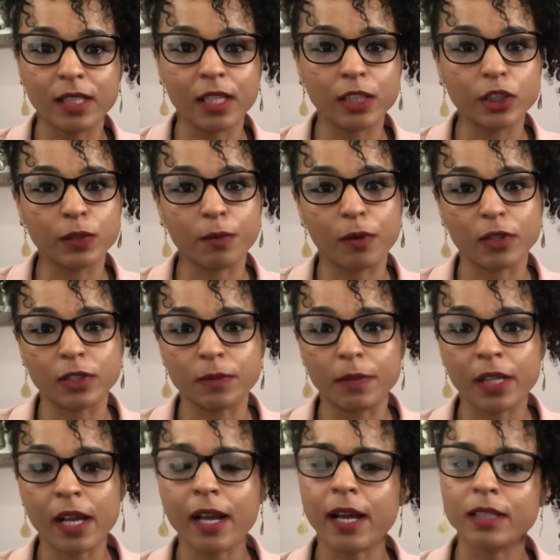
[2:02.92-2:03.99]
ali expostos
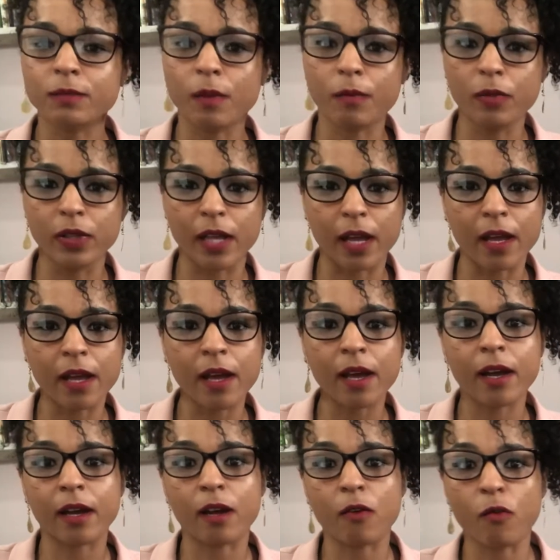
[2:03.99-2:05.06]
pela casa, uma
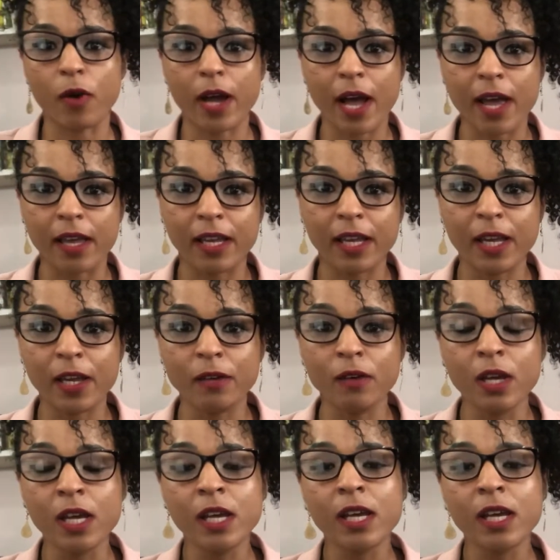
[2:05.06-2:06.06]
boneca, um carrinho.